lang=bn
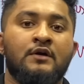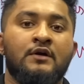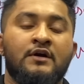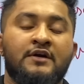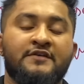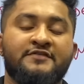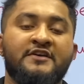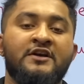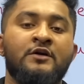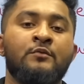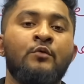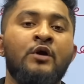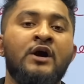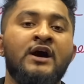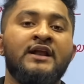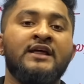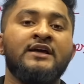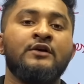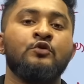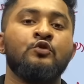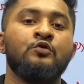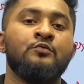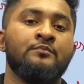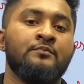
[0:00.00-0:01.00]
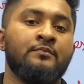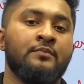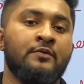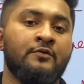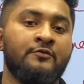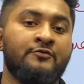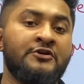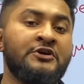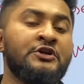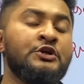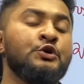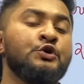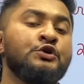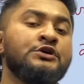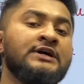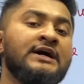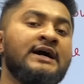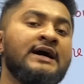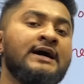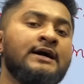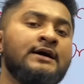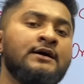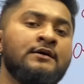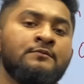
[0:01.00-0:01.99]
আসসালামু আলাইকুম ভিডিওটা
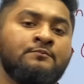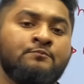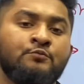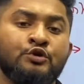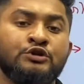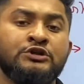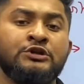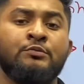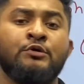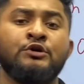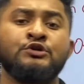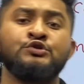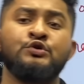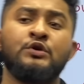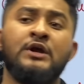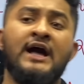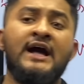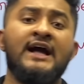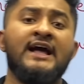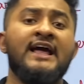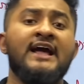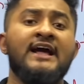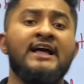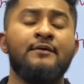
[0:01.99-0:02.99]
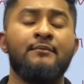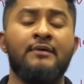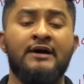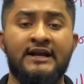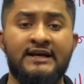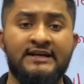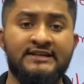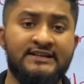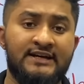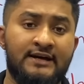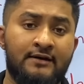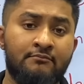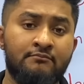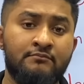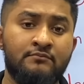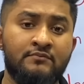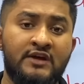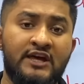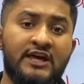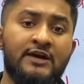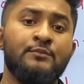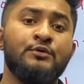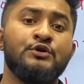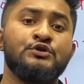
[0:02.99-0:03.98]
প্রতি বছর আগে আগে বানাইতাম
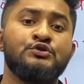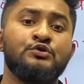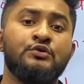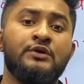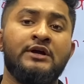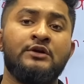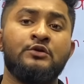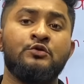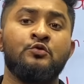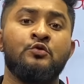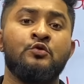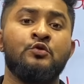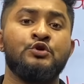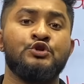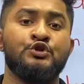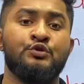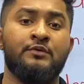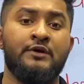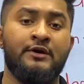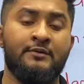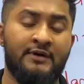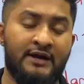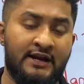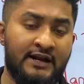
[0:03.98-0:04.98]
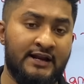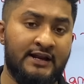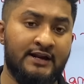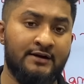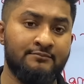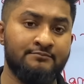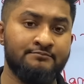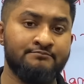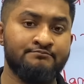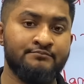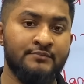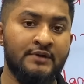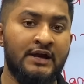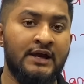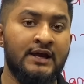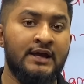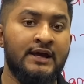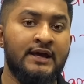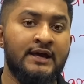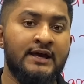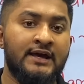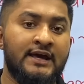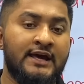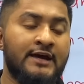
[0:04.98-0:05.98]
এবছর একটু অন্য সময় বানাইলাম
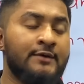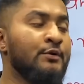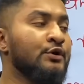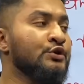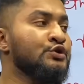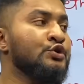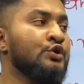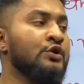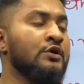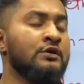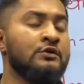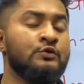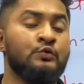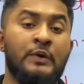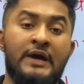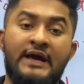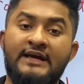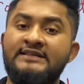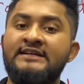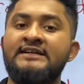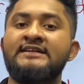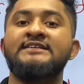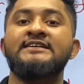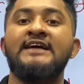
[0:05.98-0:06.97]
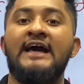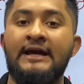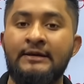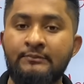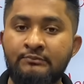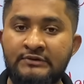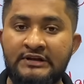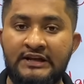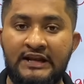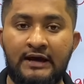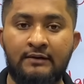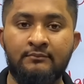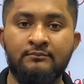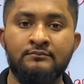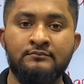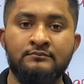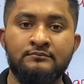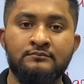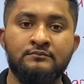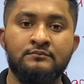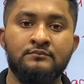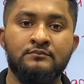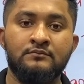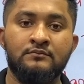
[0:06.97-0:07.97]
এবছর দু একদিন টাইম নিলাম
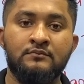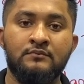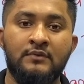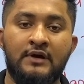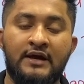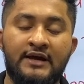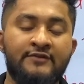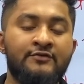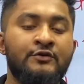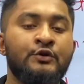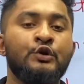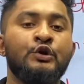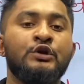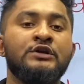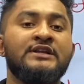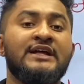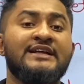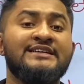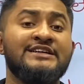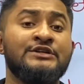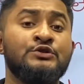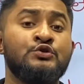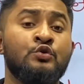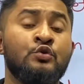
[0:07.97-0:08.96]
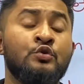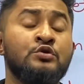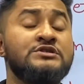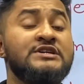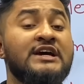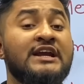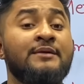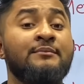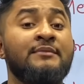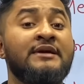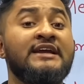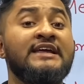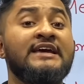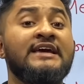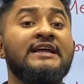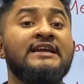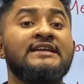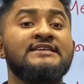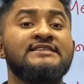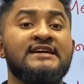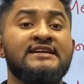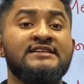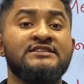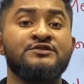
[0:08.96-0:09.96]
এই ভিডিওটা তাদের জন্য যারা মেডিকেলে
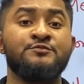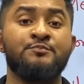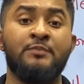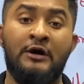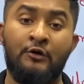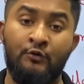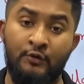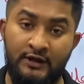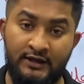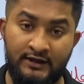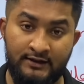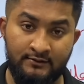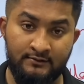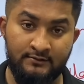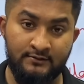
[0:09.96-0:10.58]
চান্স পাও নাই